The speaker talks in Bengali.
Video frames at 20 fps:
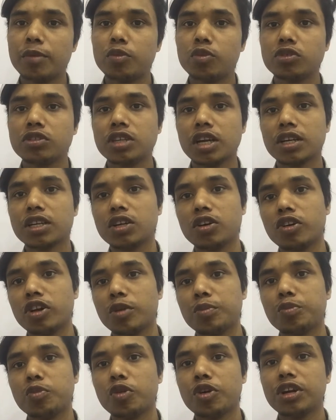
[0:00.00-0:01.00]
এবং চাকরি
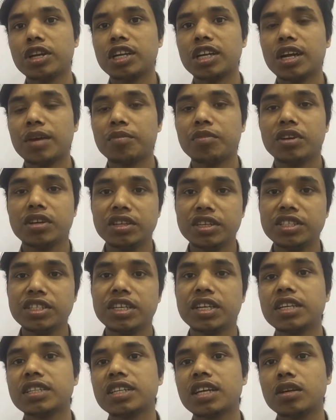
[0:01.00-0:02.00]
করার পরে আপনার
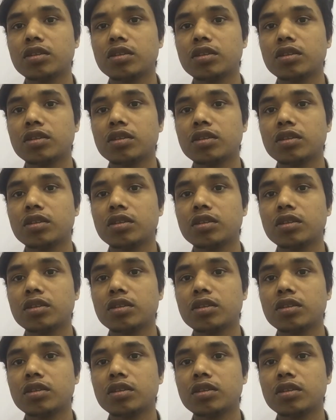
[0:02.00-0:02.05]
নিজেকে